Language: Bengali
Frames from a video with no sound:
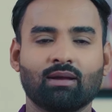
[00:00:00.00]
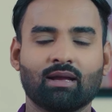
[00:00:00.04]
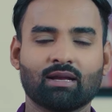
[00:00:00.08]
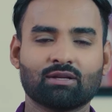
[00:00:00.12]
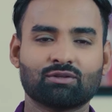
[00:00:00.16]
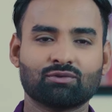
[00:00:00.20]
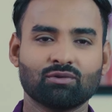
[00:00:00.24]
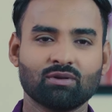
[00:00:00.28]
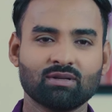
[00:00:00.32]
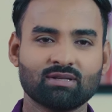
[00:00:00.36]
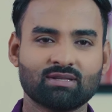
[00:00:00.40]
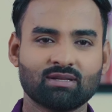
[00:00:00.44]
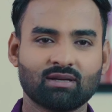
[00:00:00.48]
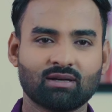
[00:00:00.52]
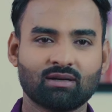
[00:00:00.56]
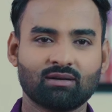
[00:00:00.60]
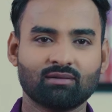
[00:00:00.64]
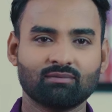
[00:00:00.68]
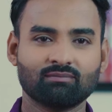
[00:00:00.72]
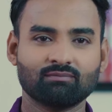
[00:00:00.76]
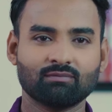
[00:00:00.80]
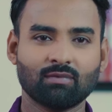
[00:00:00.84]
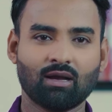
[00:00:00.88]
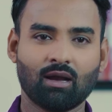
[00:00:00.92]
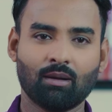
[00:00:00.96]
অ্যাকচুয়ালি uh, স্যার
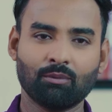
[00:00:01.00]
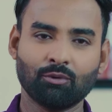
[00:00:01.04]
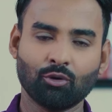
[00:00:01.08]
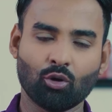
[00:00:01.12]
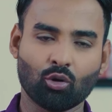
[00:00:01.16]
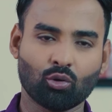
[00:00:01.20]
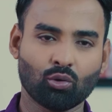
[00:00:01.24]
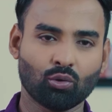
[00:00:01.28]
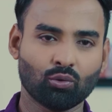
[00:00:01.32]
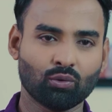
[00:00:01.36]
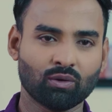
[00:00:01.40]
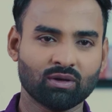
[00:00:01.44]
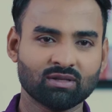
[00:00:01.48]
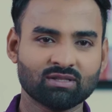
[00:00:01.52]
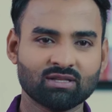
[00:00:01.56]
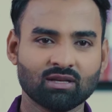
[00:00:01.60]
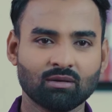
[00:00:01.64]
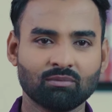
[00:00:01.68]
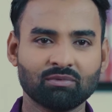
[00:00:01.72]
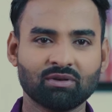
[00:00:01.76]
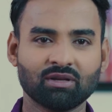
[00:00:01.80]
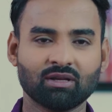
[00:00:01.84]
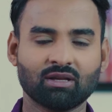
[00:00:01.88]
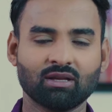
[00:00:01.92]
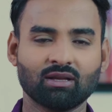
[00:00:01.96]
আমি নকল
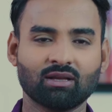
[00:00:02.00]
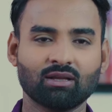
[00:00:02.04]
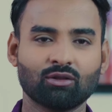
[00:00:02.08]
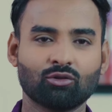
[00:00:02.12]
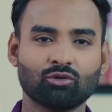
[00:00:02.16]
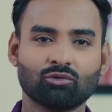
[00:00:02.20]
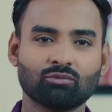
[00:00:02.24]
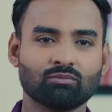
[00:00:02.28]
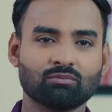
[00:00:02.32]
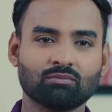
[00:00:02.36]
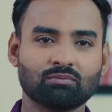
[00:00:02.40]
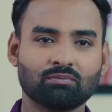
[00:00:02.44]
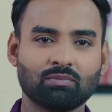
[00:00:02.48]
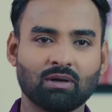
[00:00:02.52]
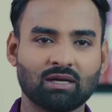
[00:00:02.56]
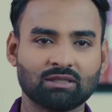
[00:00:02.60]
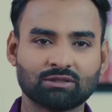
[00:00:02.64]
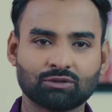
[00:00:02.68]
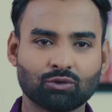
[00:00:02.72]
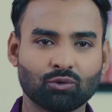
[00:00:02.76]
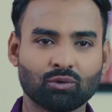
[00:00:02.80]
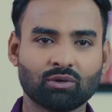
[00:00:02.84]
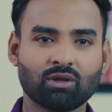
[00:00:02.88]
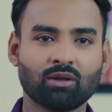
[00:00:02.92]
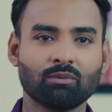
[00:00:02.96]
করেছিলাম ঠিকই কিন্তু
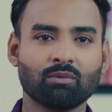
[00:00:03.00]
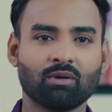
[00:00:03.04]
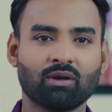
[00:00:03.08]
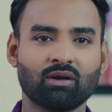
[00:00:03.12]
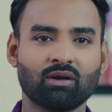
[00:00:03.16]
পাশ করতে